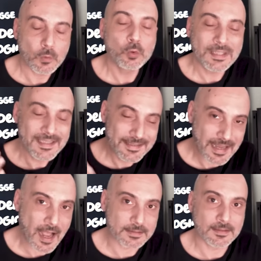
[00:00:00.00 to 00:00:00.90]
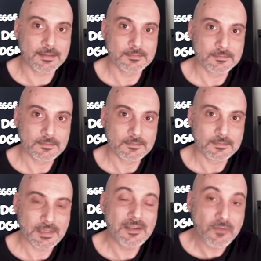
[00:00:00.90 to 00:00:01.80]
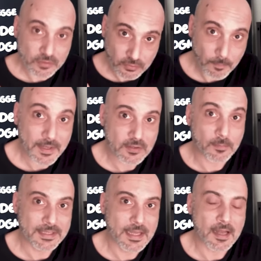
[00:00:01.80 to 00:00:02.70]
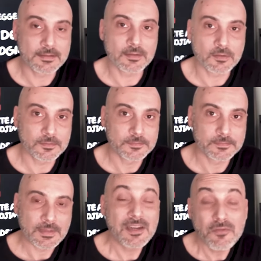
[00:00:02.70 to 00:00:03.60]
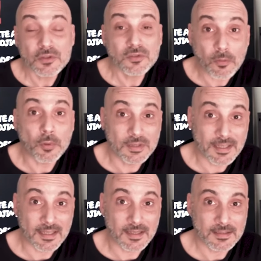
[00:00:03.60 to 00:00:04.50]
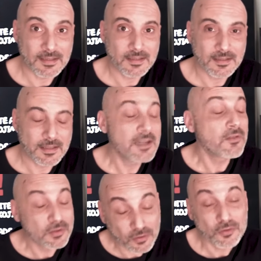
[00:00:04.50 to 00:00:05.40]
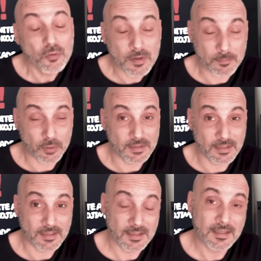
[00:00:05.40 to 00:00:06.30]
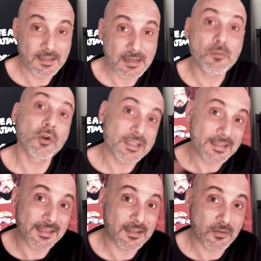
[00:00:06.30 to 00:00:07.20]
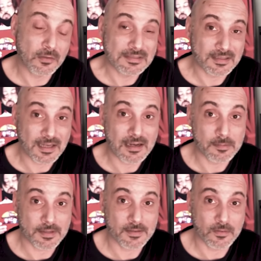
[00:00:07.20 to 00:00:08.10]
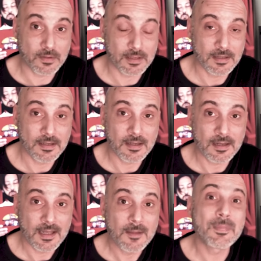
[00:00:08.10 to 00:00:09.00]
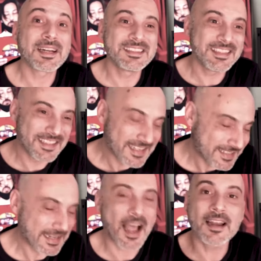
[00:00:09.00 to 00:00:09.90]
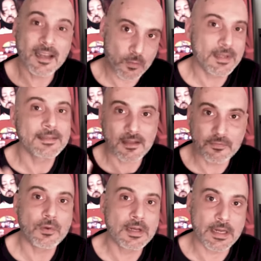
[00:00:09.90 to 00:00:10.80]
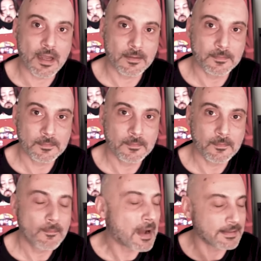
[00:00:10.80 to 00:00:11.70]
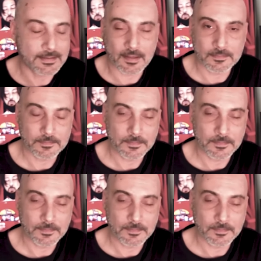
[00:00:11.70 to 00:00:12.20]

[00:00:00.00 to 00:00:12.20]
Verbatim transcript: Utilizzate il vostro peso mediatico, il vostro potere, il vostro superpotere è quello di essere ascoltati dalle persone per disinnescare questa follia. Basta.